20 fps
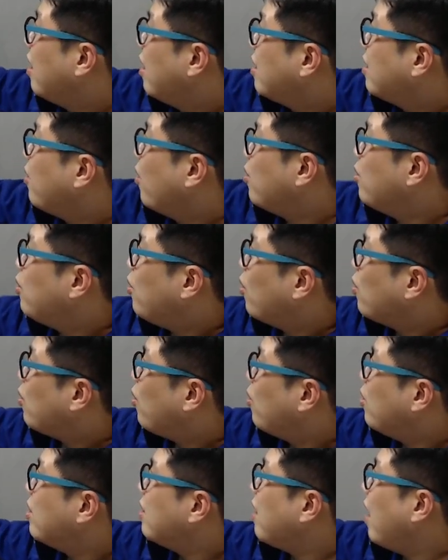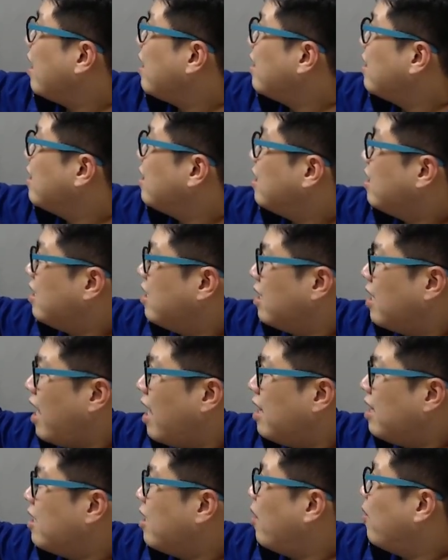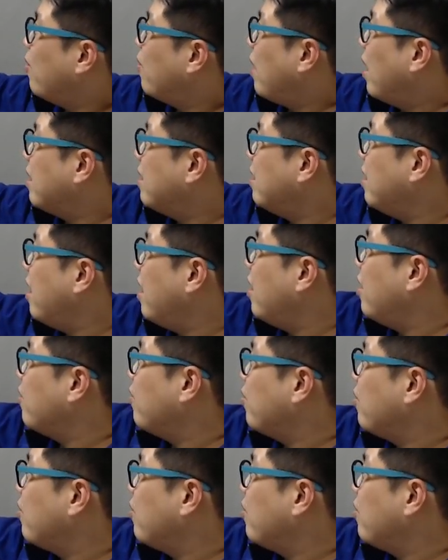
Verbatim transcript: 연종토를 따르는 애들하고 같이 해가지고